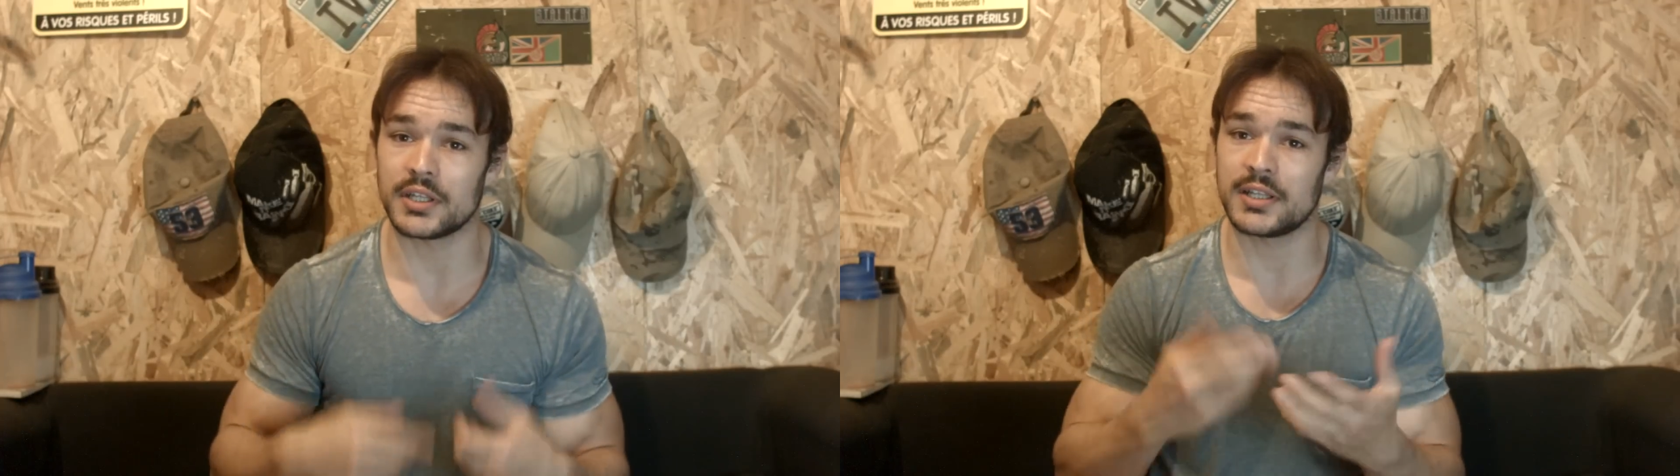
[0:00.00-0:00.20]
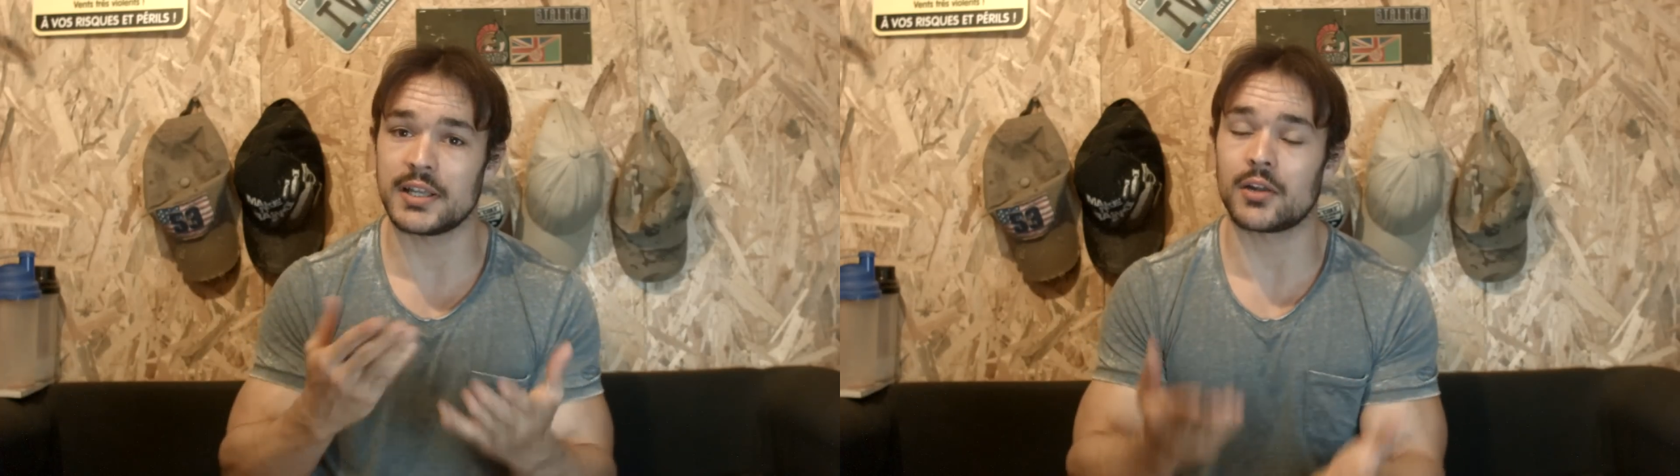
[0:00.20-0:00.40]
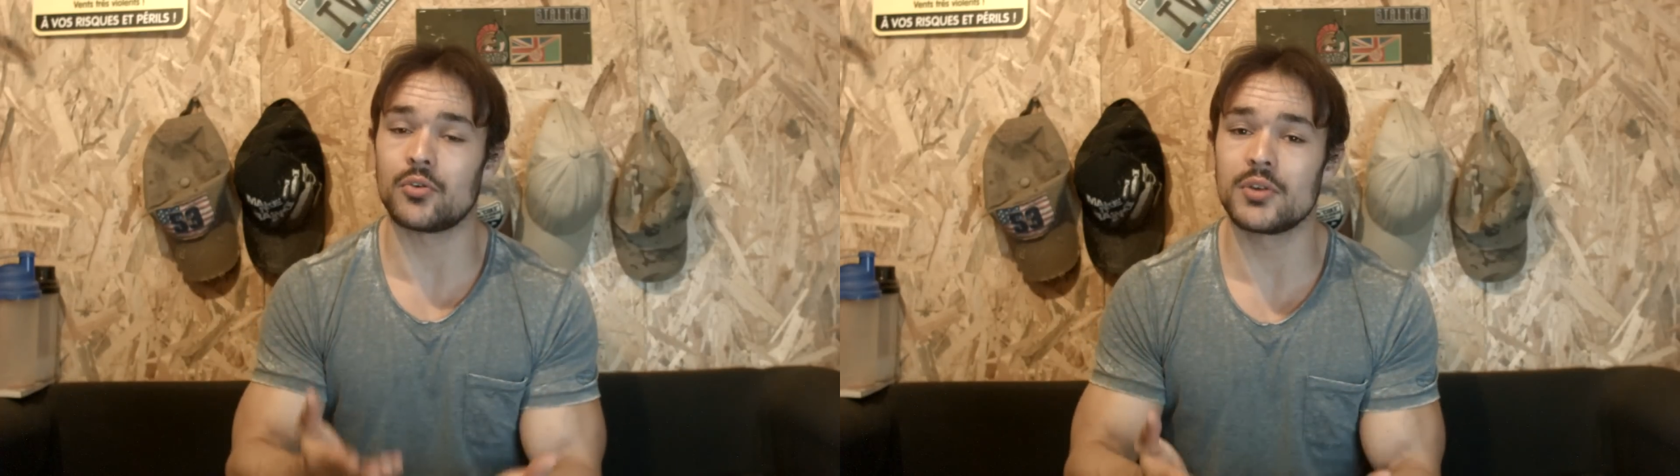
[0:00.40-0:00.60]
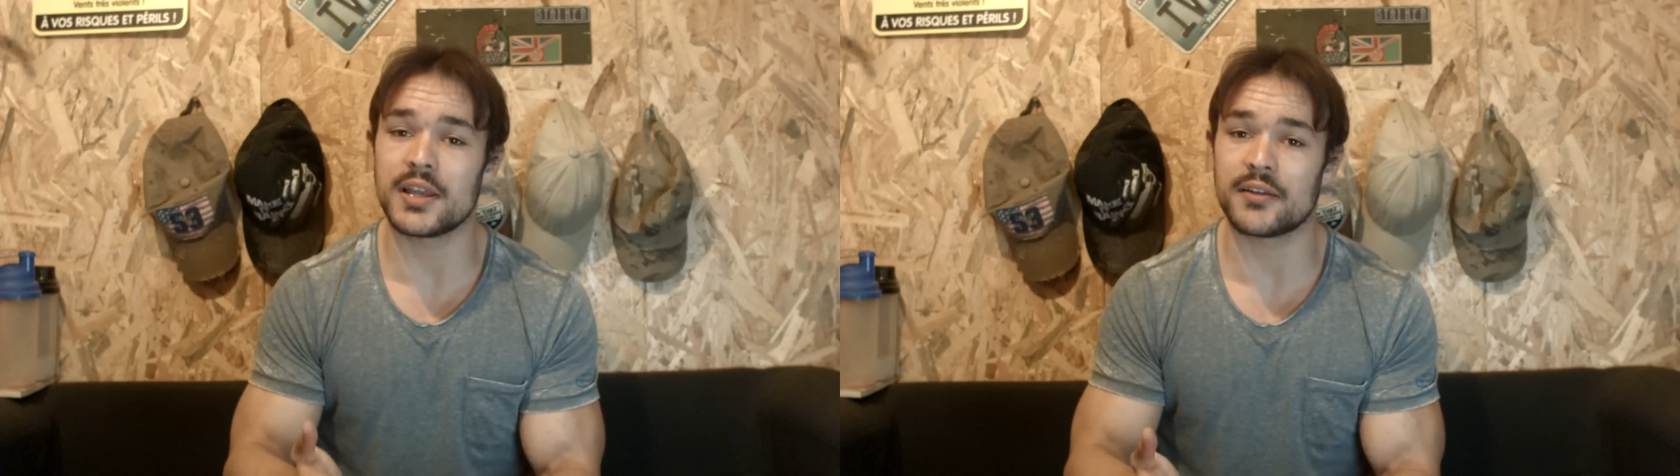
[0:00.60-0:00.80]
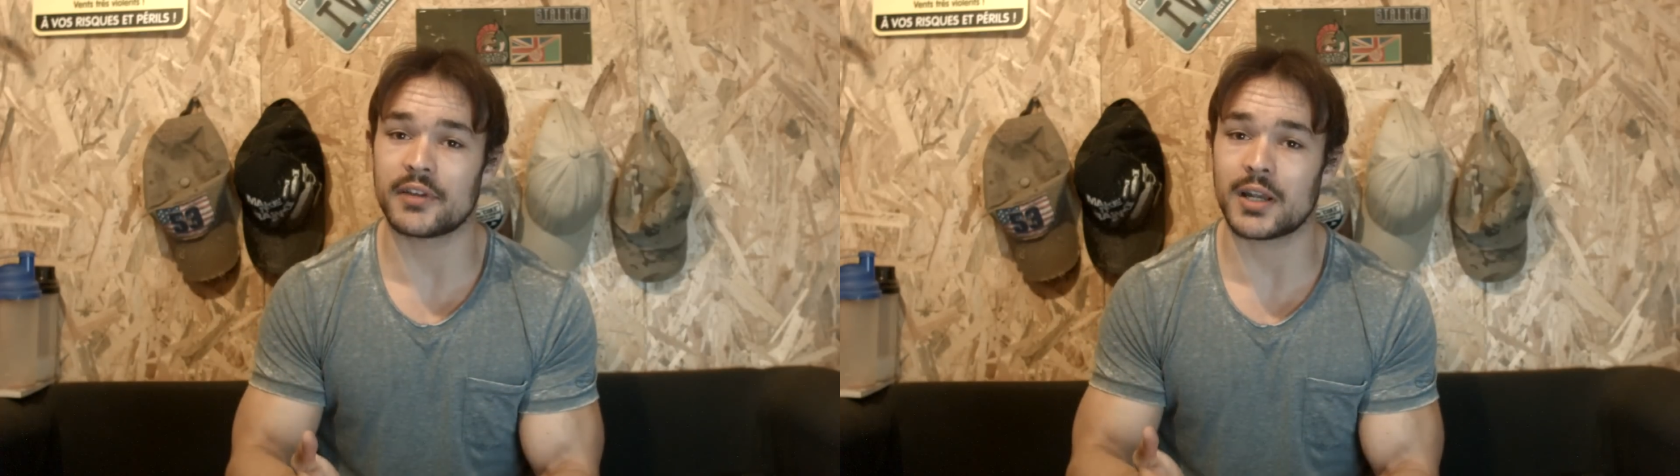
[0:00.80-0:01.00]
il y a le
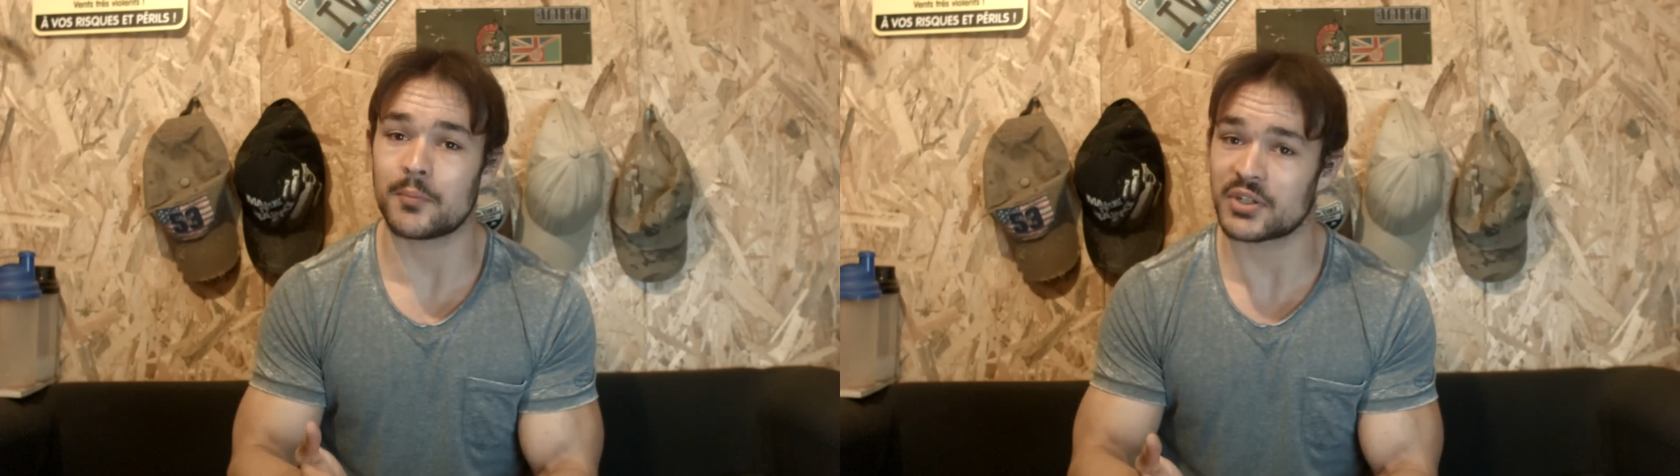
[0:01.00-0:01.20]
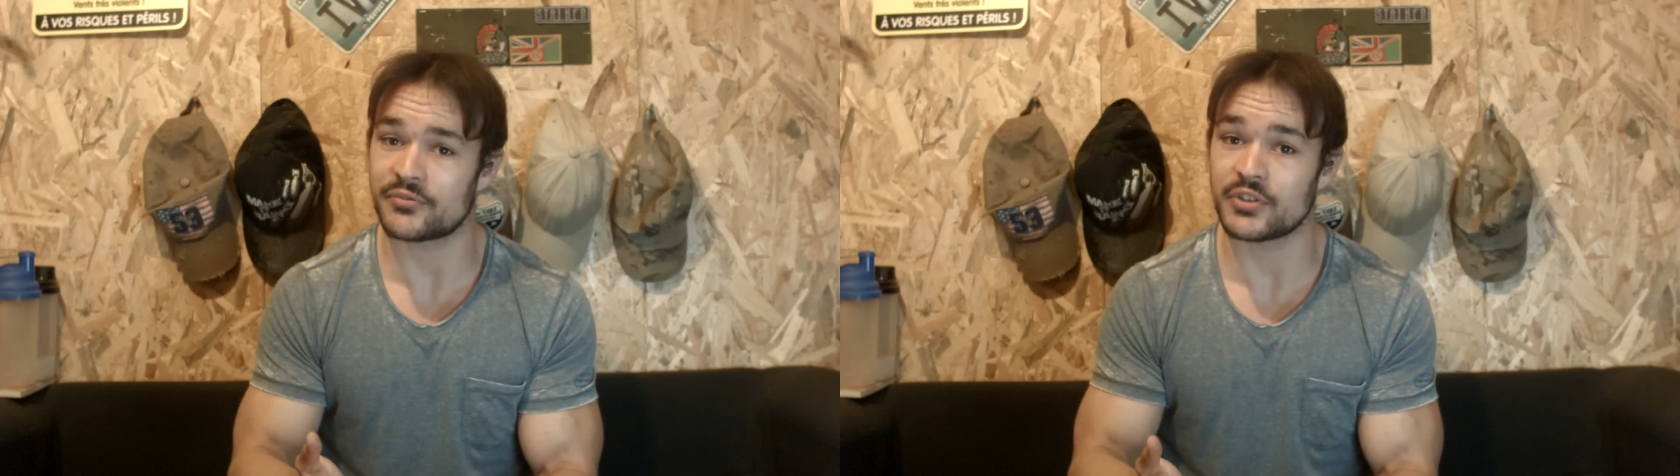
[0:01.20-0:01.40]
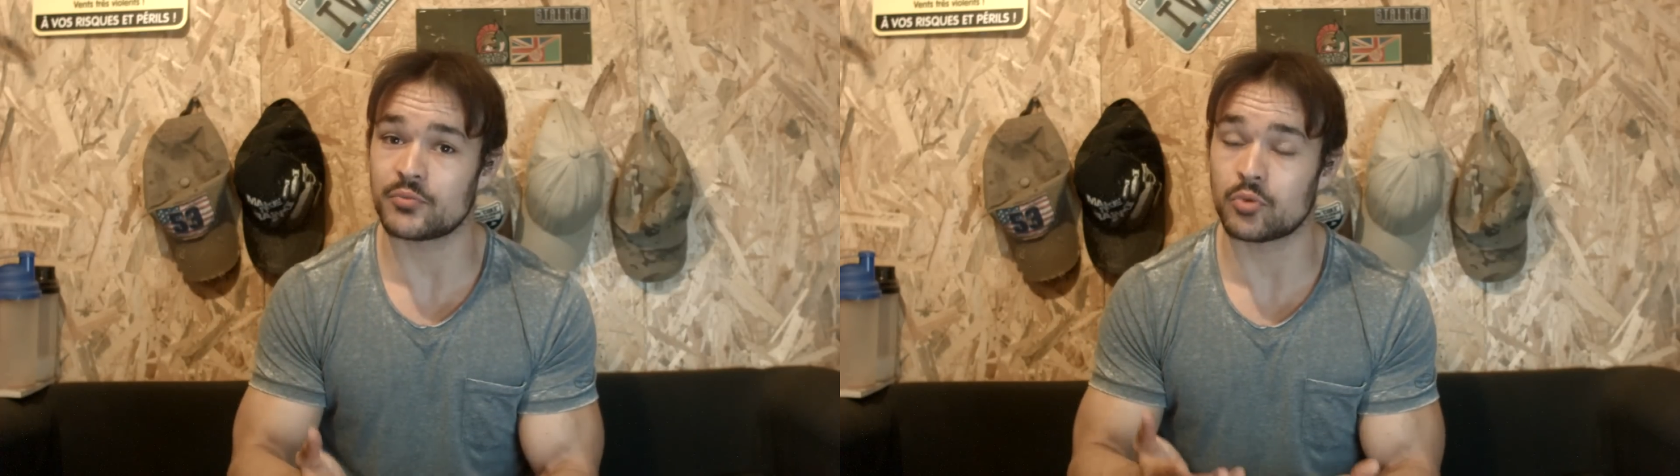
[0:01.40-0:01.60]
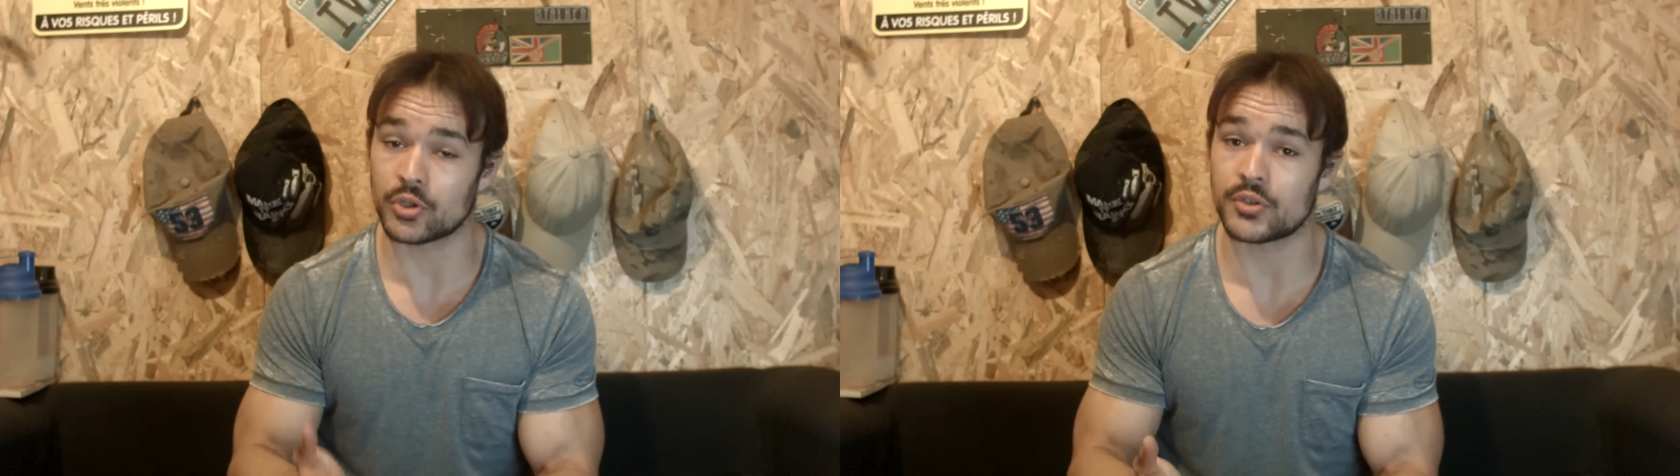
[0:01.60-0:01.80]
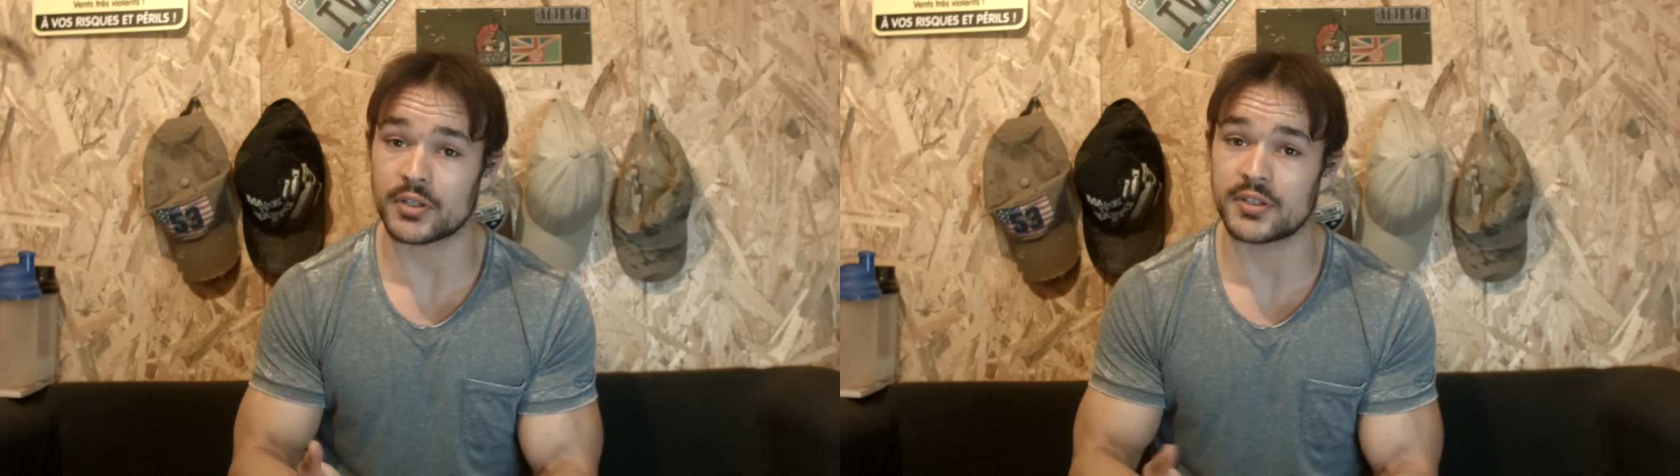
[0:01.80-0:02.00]
lien vers la page Facebook
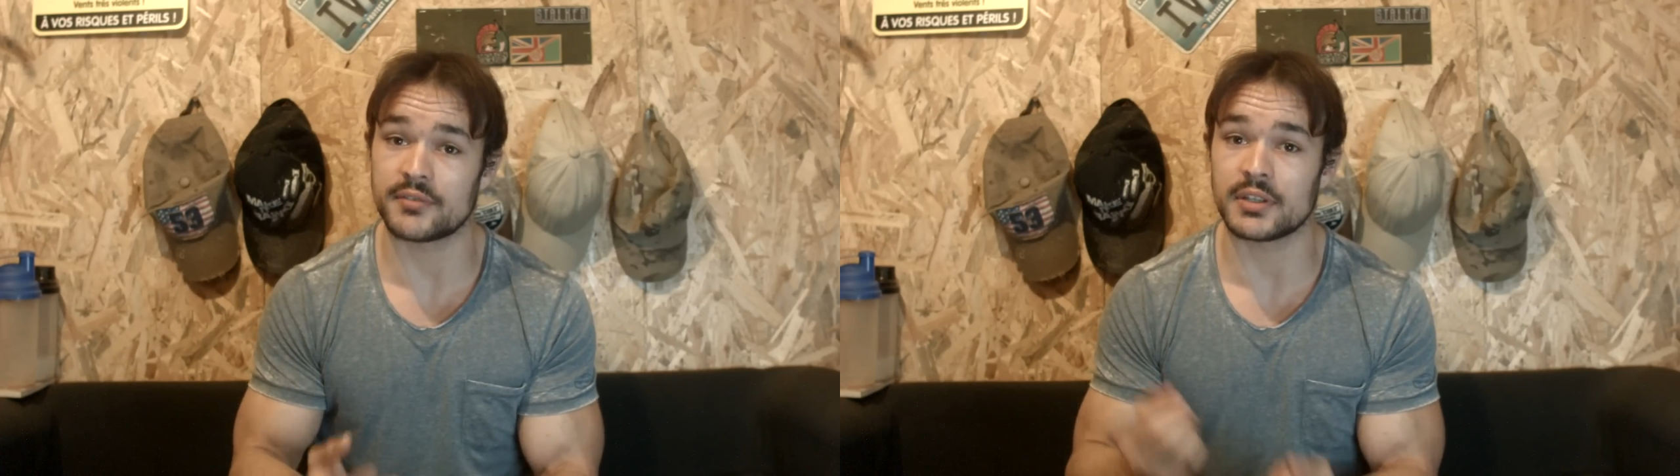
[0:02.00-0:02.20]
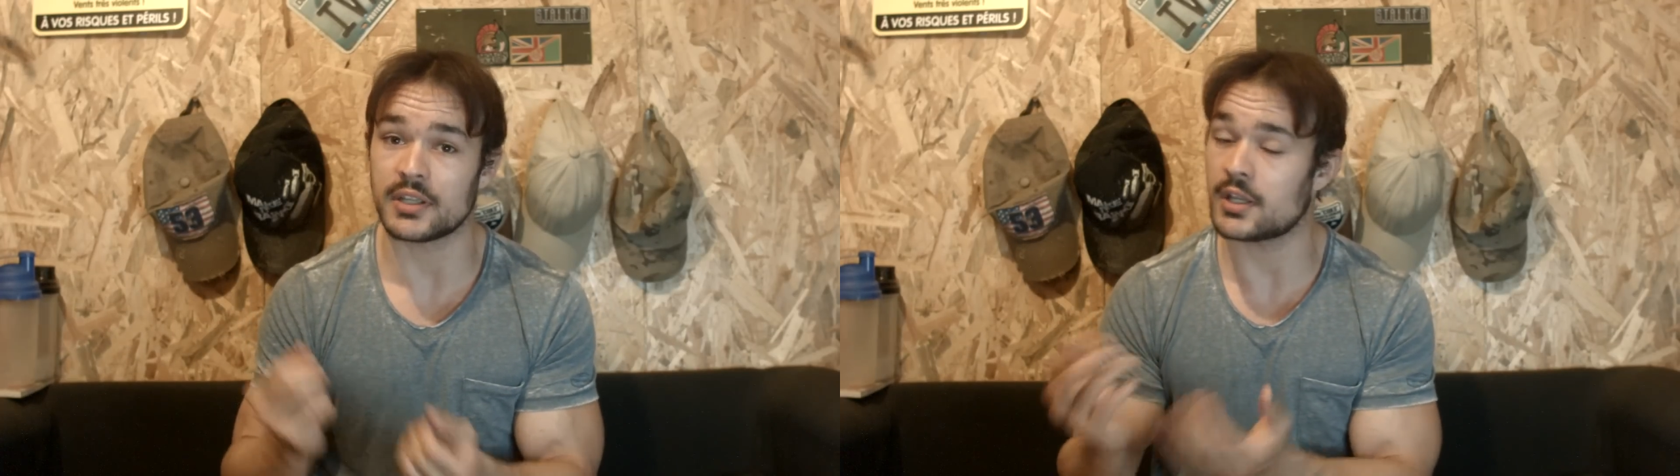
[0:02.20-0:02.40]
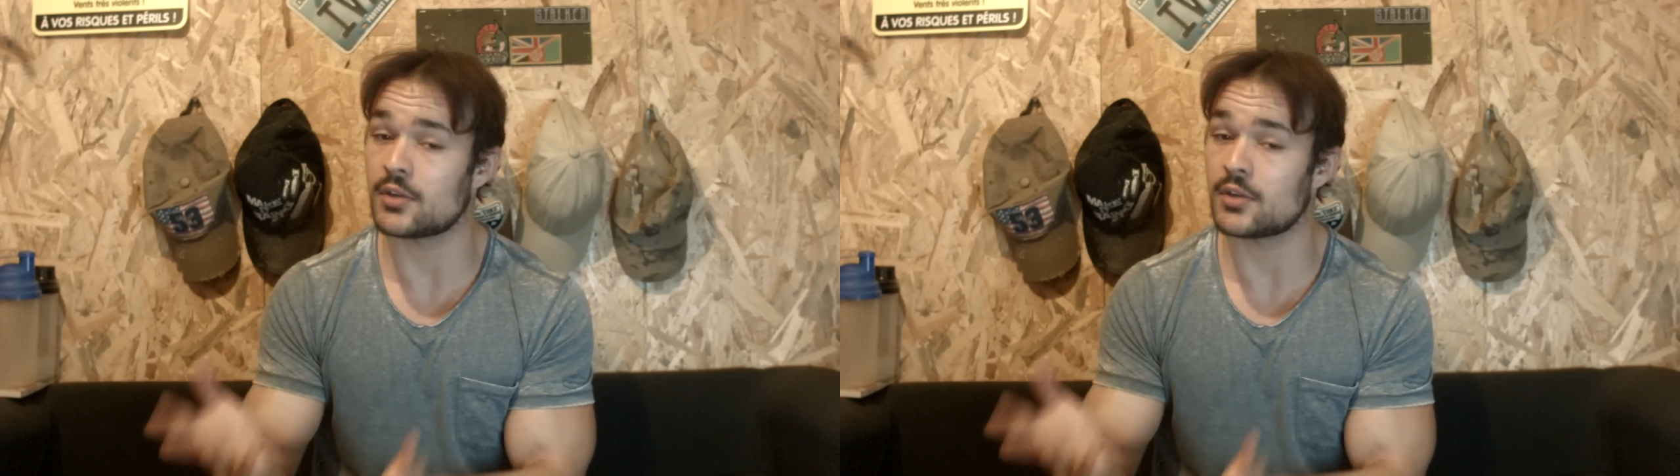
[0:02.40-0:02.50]
Hunter TV